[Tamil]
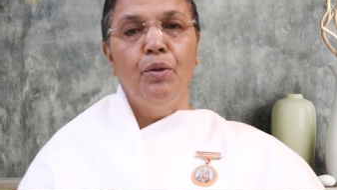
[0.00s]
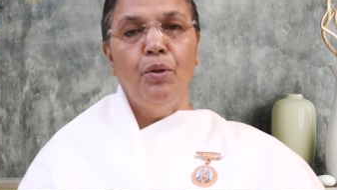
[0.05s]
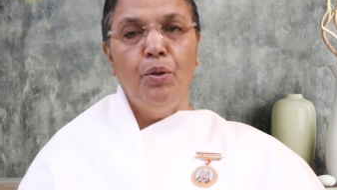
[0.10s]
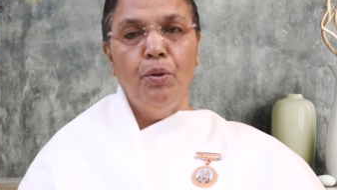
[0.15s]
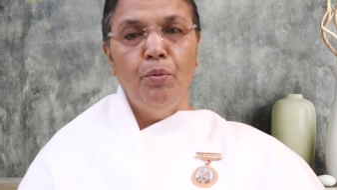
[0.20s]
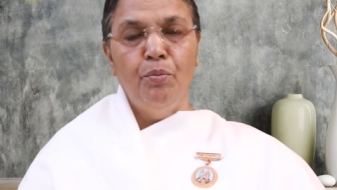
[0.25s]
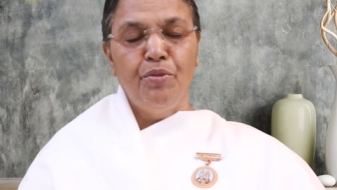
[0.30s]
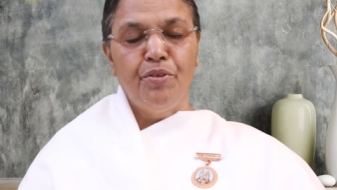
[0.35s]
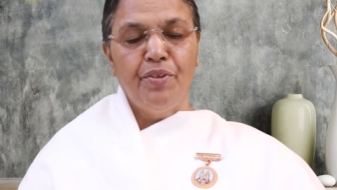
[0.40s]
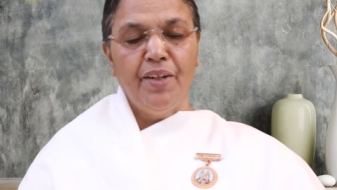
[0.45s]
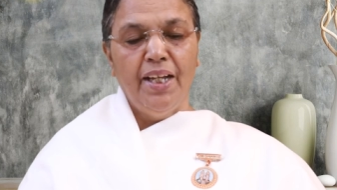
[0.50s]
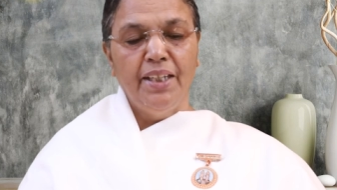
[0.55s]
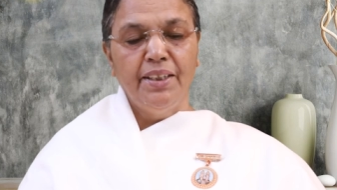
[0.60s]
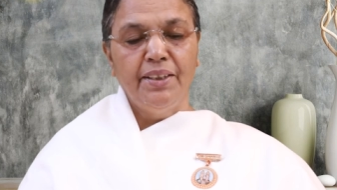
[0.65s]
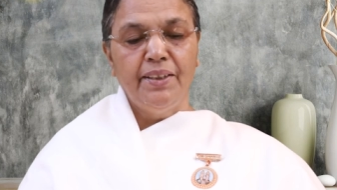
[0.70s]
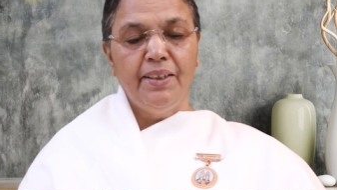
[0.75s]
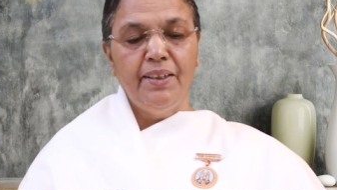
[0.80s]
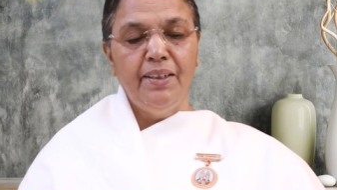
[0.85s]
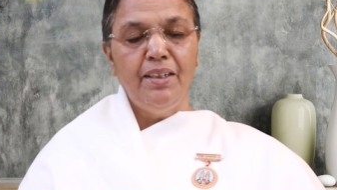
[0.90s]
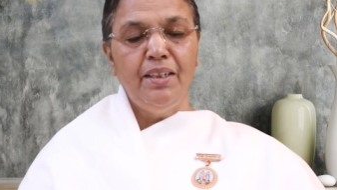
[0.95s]
ஓம்
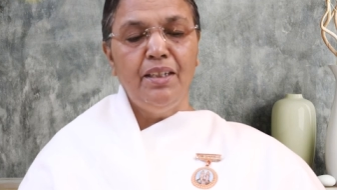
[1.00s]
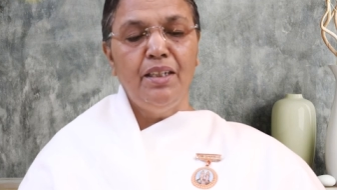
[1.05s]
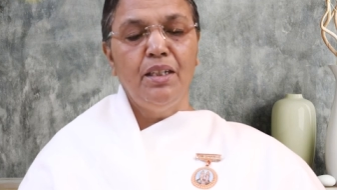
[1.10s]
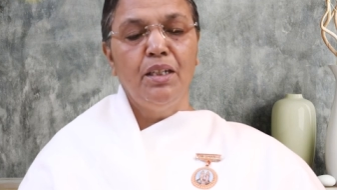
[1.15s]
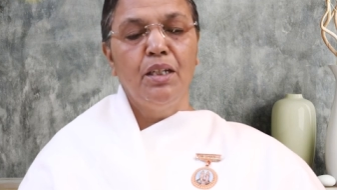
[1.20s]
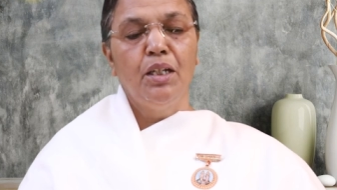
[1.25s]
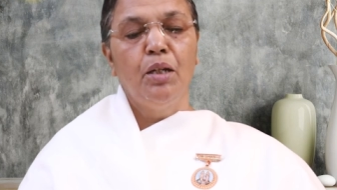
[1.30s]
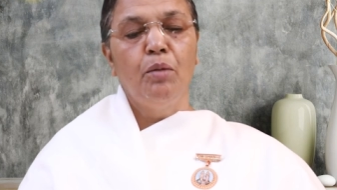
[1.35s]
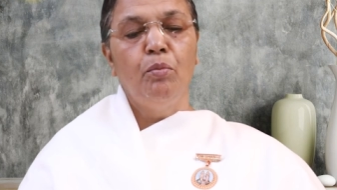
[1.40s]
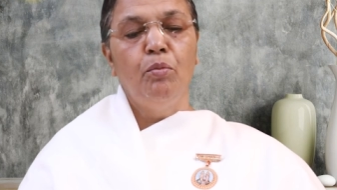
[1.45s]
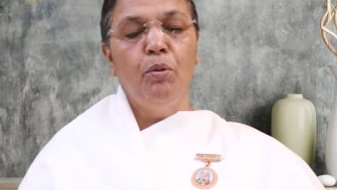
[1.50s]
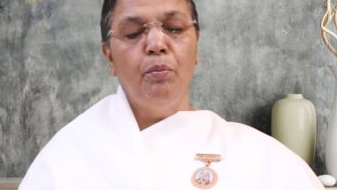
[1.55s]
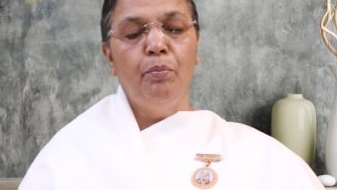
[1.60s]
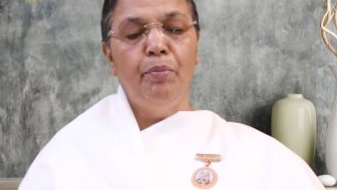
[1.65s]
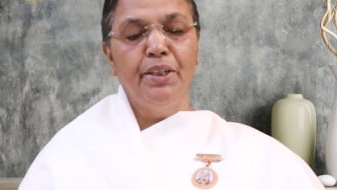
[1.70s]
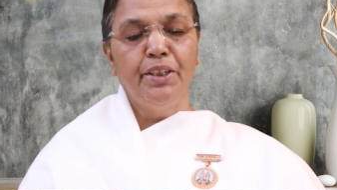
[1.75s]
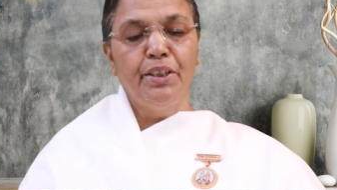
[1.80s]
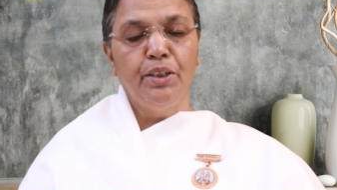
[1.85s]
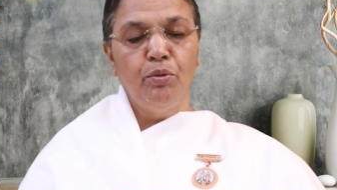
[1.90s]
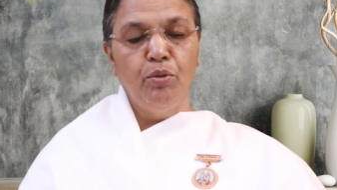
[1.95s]
சாந்தி
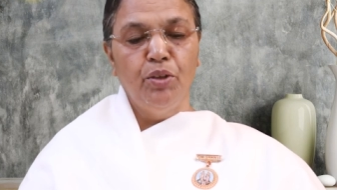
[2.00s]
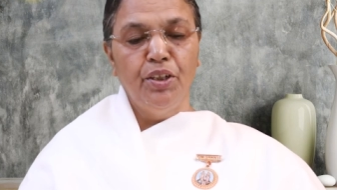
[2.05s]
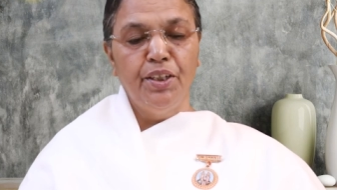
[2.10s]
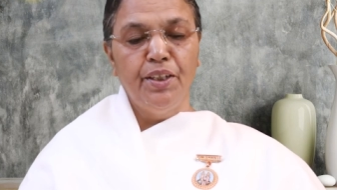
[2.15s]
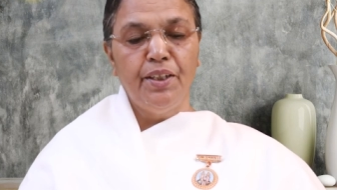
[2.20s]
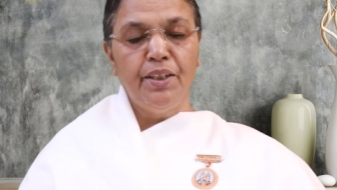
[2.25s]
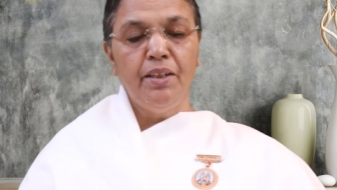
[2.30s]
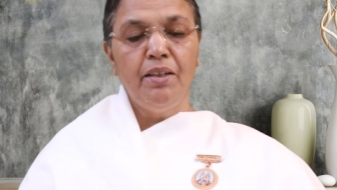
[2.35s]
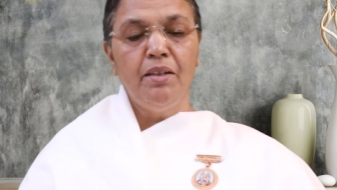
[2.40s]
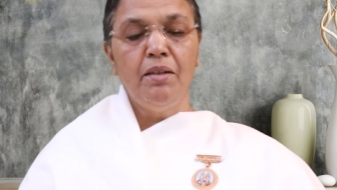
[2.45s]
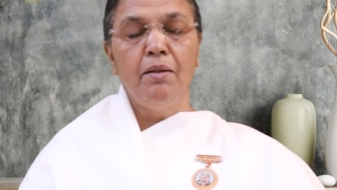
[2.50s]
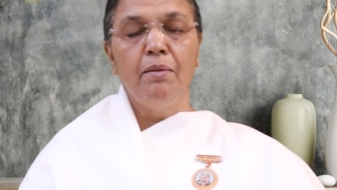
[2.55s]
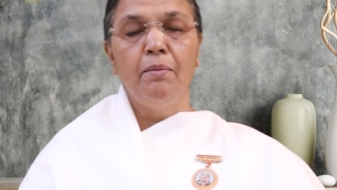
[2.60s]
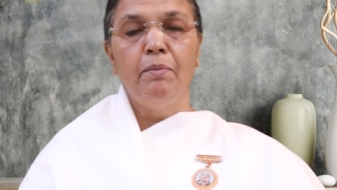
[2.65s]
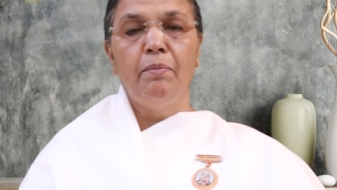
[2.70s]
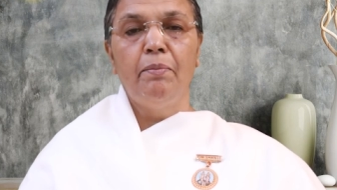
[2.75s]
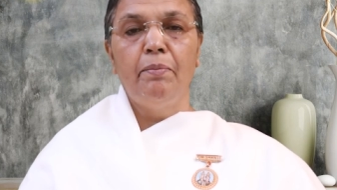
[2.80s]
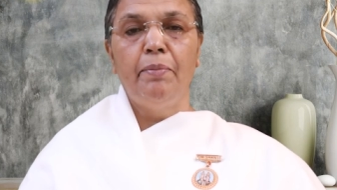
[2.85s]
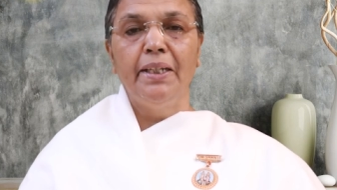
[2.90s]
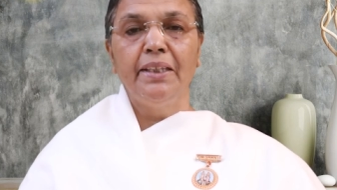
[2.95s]
முப்பத்தி ஒன்று
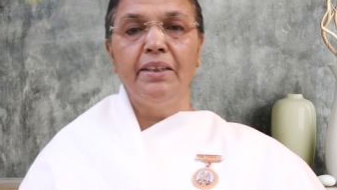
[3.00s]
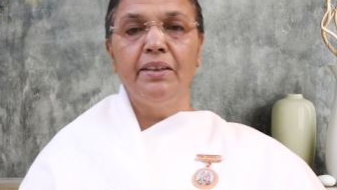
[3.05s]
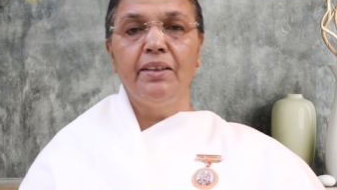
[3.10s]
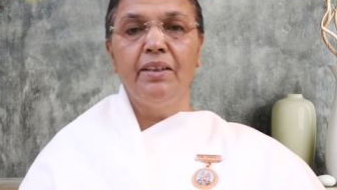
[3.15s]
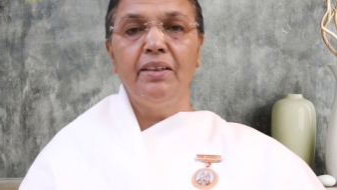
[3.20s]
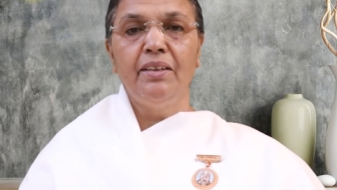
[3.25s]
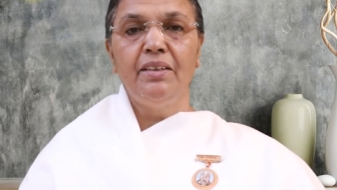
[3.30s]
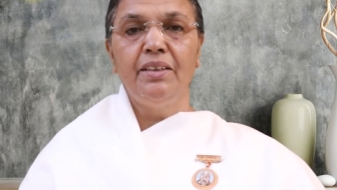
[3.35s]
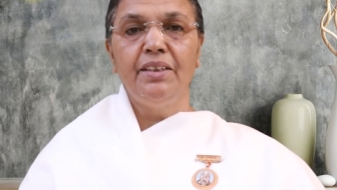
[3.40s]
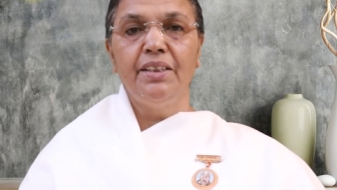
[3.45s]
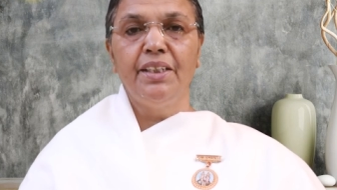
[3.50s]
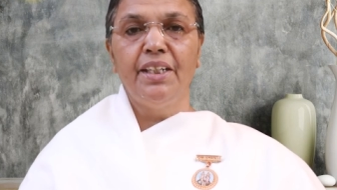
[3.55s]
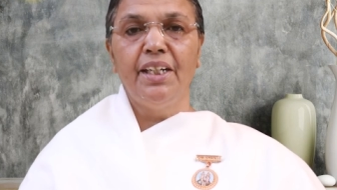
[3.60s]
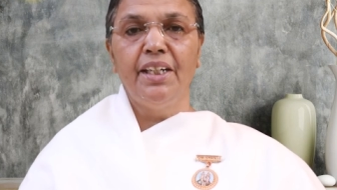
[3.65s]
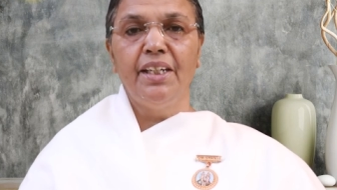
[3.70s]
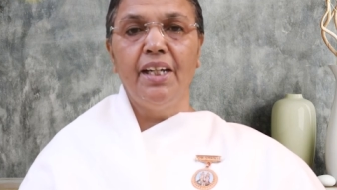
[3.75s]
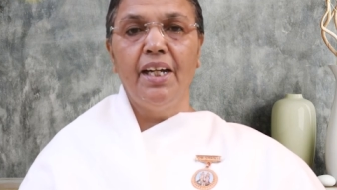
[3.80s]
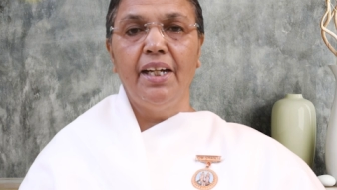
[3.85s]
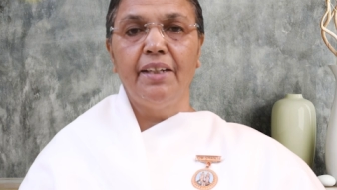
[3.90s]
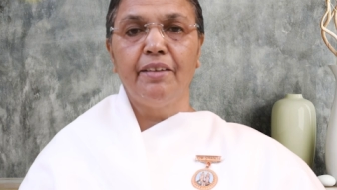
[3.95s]
பத்து
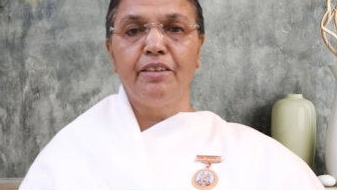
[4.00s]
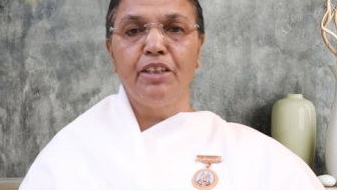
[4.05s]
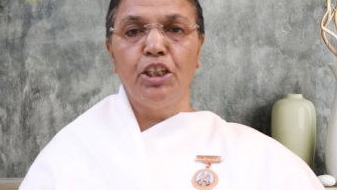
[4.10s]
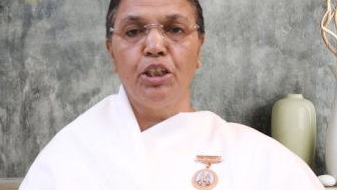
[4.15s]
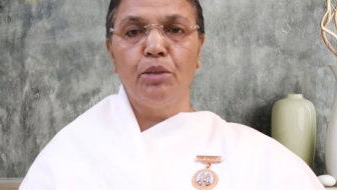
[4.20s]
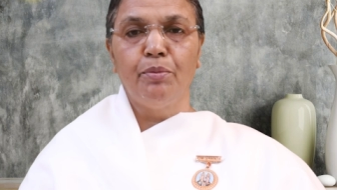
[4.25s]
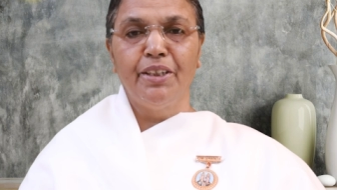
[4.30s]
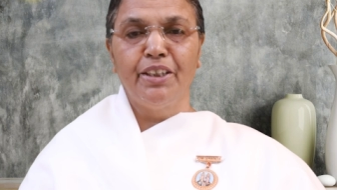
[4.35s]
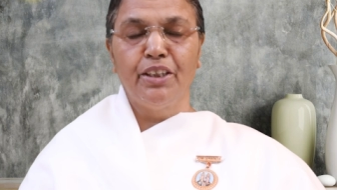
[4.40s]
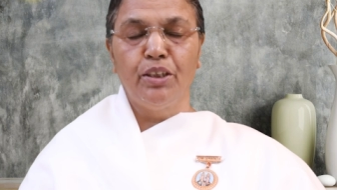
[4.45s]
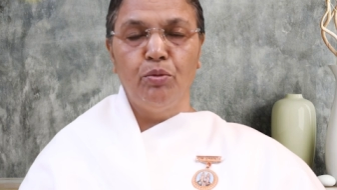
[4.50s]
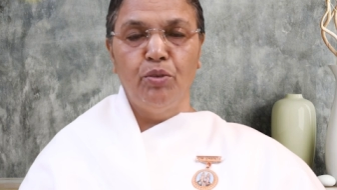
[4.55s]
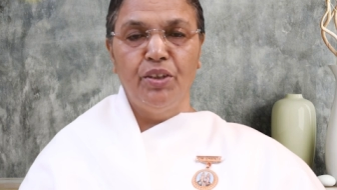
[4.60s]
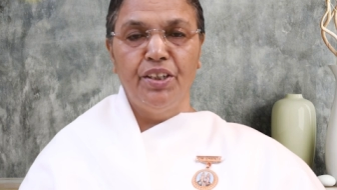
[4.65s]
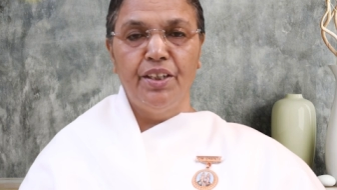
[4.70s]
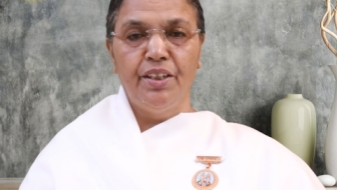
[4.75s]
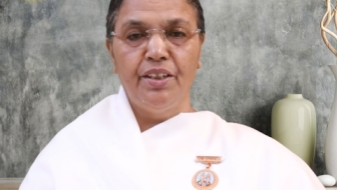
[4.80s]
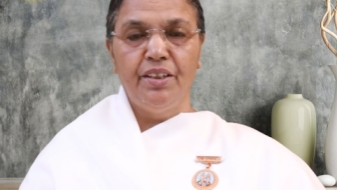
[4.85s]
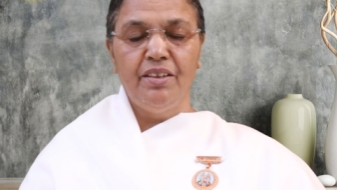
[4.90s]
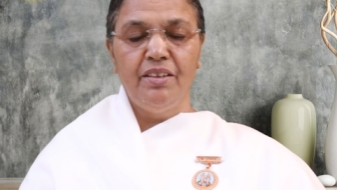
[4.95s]
இரண்டாயிரத்தி இருபத்தி
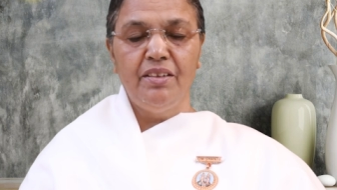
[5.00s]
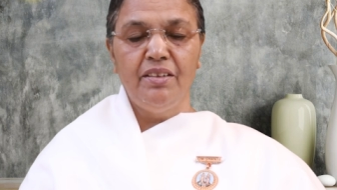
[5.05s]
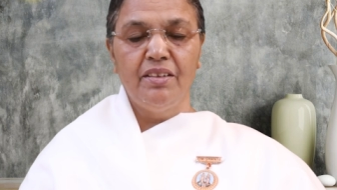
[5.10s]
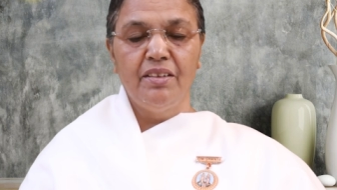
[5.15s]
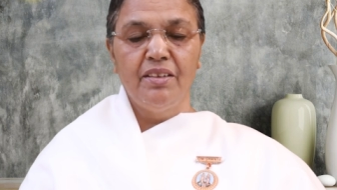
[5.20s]
ஒன்று